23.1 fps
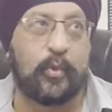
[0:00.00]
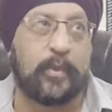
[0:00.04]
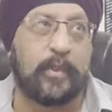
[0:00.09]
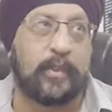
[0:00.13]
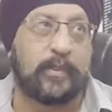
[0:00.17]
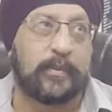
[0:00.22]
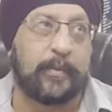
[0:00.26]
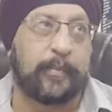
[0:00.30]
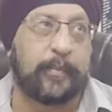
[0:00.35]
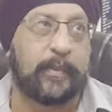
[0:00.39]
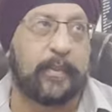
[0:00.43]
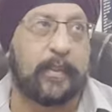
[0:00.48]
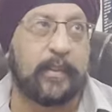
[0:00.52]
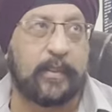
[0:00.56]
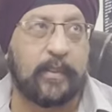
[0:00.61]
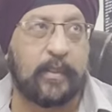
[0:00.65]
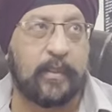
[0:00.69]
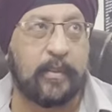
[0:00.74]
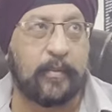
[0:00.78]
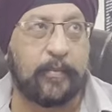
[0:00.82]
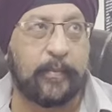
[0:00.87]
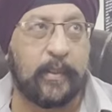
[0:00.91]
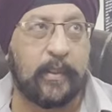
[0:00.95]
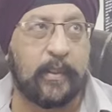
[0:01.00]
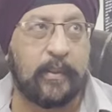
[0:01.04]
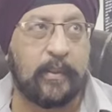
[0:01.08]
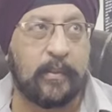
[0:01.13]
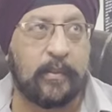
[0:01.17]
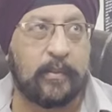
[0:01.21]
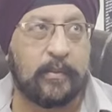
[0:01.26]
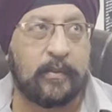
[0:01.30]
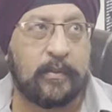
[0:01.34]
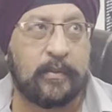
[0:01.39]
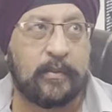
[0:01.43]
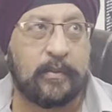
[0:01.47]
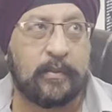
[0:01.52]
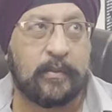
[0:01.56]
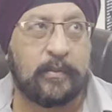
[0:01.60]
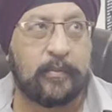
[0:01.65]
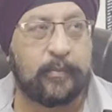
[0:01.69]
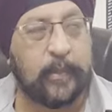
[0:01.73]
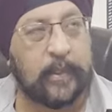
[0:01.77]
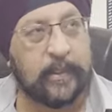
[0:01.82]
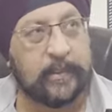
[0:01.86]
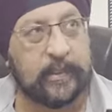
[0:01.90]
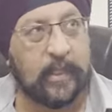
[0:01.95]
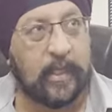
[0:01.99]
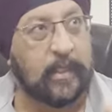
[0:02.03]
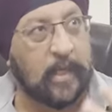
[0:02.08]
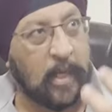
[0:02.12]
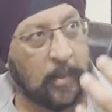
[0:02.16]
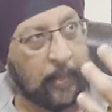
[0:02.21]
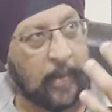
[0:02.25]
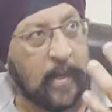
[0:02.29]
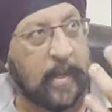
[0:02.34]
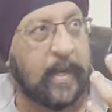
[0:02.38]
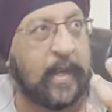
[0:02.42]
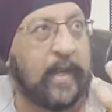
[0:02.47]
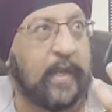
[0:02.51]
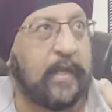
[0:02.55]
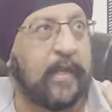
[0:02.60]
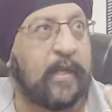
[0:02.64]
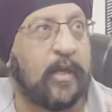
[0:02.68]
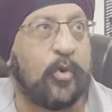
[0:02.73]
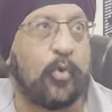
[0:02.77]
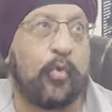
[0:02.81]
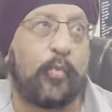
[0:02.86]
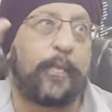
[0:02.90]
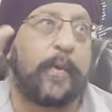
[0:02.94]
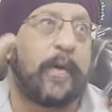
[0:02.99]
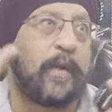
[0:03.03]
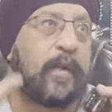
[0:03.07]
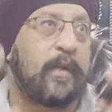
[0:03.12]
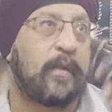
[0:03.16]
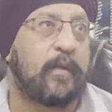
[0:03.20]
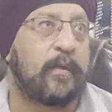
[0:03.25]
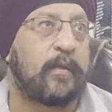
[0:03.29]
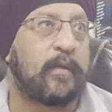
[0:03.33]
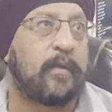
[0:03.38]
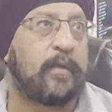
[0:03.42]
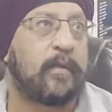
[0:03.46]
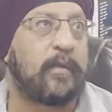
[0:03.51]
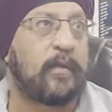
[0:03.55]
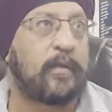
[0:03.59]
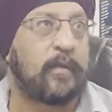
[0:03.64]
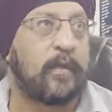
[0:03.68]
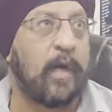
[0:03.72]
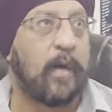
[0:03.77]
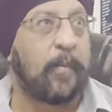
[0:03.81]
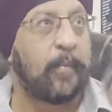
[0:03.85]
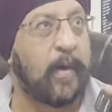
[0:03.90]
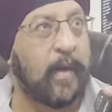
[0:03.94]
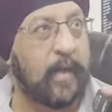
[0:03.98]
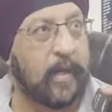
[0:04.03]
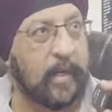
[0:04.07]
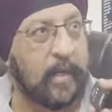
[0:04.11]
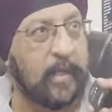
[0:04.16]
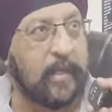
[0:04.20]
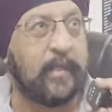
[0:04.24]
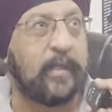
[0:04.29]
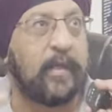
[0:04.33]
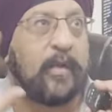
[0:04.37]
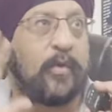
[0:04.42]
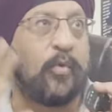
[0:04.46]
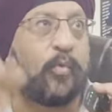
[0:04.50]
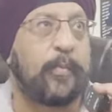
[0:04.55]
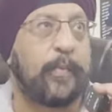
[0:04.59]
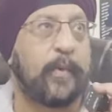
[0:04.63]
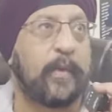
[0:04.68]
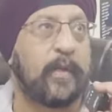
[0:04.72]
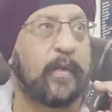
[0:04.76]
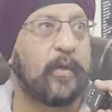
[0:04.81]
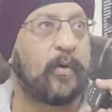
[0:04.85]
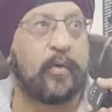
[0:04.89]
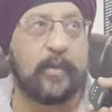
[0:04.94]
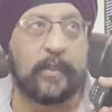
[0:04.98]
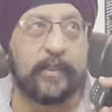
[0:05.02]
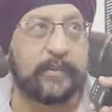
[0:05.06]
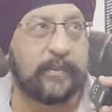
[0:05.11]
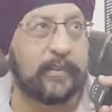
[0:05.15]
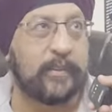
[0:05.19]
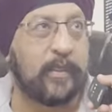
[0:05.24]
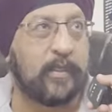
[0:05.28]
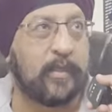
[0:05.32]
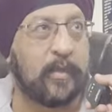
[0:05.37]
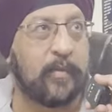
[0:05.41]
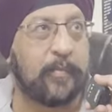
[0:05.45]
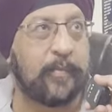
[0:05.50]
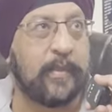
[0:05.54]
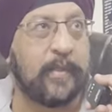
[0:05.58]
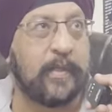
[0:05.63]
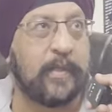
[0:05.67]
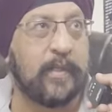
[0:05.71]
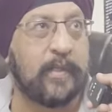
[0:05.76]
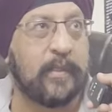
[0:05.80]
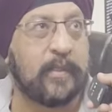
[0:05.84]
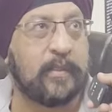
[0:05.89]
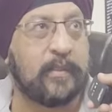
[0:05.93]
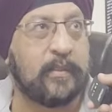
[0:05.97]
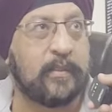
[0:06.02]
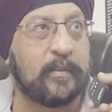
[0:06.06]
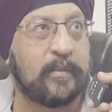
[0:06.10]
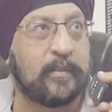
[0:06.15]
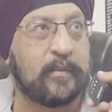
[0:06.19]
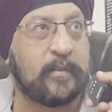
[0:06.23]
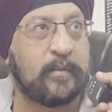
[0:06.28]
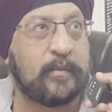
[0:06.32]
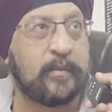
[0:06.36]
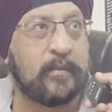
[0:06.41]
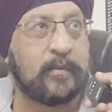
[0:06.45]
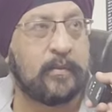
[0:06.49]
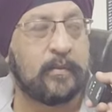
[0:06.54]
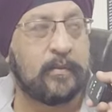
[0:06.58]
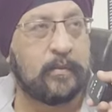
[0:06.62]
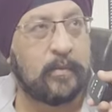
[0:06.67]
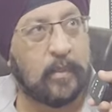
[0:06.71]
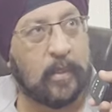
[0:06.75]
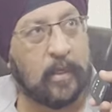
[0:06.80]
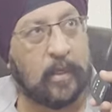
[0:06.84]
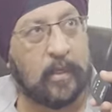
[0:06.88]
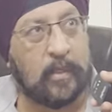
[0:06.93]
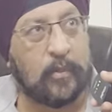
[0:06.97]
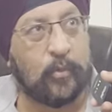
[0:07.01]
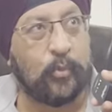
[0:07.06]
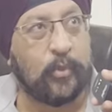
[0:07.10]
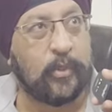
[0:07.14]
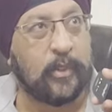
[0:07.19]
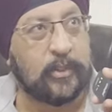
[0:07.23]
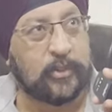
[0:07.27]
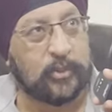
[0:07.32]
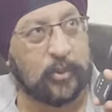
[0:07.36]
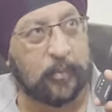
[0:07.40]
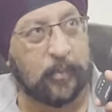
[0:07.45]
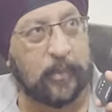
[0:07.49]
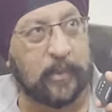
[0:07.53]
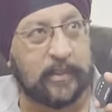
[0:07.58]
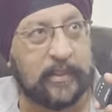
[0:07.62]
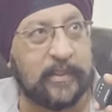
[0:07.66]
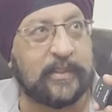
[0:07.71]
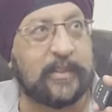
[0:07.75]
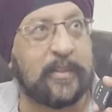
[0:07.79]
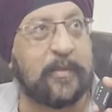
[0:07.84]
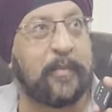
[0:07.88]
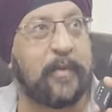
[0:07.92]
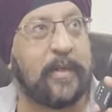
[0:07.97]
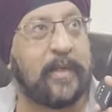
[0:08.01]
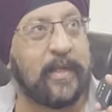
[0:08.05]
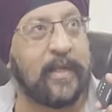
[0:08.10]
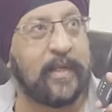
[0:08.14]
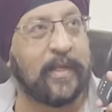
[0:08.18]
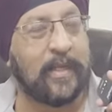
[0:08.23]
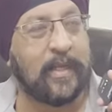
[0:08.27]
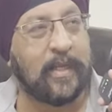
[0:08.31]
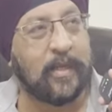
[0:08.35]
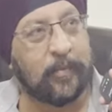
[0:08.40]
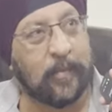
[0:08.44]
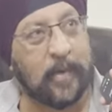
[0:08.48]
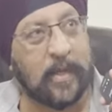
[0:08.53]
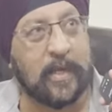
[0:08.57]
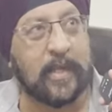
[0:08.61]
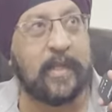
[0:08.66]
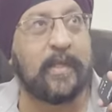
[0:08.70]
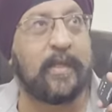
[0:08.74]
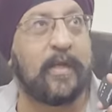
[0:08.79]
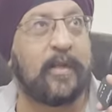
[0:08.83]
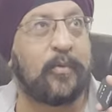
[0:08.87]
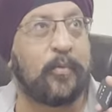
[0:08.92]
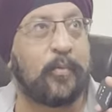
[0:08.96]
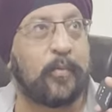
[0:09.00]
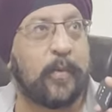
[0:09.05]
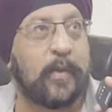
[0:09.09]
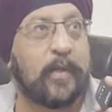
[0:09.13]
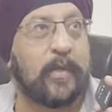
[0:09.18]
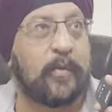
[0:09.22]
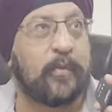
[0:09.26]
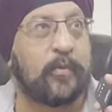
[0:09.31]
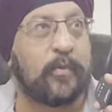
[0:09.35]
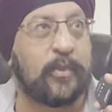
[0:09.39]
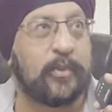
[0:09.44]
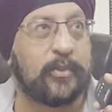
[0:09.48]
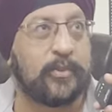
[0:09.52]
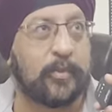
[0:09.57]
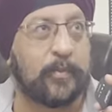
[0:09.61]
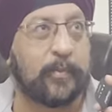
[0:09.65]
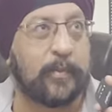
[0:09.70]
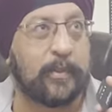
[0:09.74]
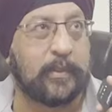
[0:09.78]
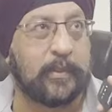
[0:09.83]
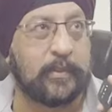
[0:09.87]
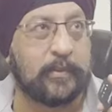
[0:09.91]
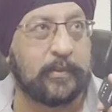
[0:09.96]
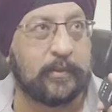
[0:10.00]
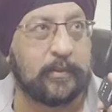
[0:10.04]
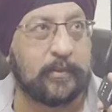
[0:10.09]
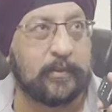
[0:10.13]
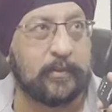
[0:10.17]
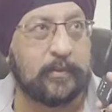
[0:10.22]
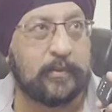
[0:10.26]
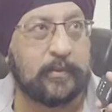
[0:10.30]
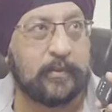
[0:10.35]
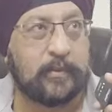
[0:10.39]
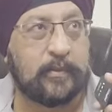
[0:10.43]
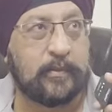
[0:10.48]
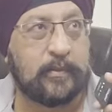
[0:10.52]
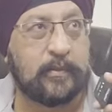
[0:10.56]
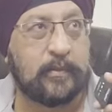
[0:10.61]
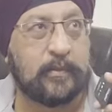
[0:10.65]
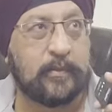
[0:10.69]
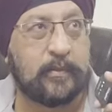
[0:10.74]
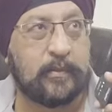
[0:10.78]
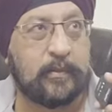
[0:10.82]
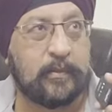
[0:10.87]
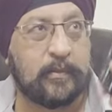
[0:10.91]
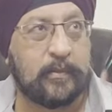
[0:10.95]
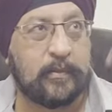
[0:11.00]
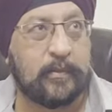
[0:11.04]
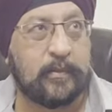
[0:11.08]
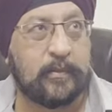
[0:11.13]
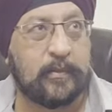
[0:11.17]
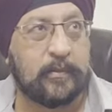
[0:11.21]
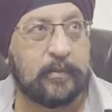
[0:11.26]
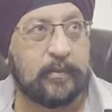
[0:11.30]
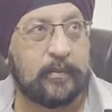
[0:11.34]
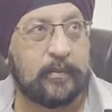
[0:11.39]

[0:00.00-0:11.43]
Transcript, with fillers: से पता करना पड़ेगा पहचान यही है अच्छा हमारा ही घर ऊपर है हाँ जी हमारा ही घर ऊपर है और किसी का घर भी नहीं है अच्छा अच्छा, अच्छा। हाँ उन्नीस सौ बत्तीस की बिल्डिंग है हमारा ही घर ऊपर है उन्नीस सौ बत्तीस अच्छा अच्छा एक